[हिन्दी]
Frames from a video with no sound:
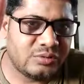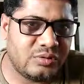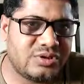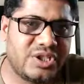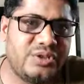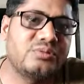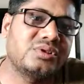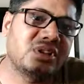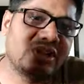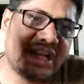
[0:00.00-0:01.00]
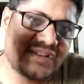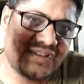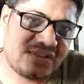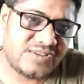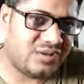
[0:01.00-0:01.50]
तो संयुक्त
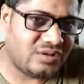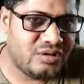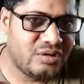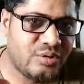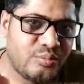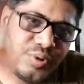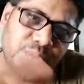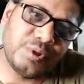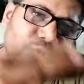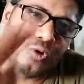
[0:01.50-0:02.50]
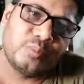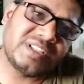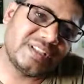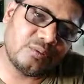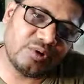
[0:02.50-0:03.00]
राष्ट्र संघ फिर भी दोनों
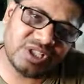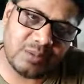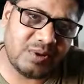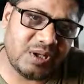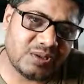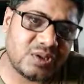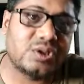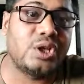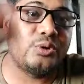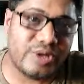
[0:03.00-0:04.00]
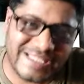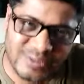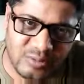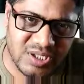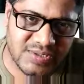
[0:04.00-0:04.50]
में से कोई सा भी लिख सकते हो
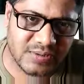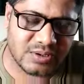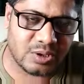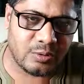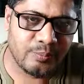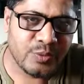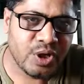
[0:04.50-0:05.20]
यूनेस्को लिख सकते हो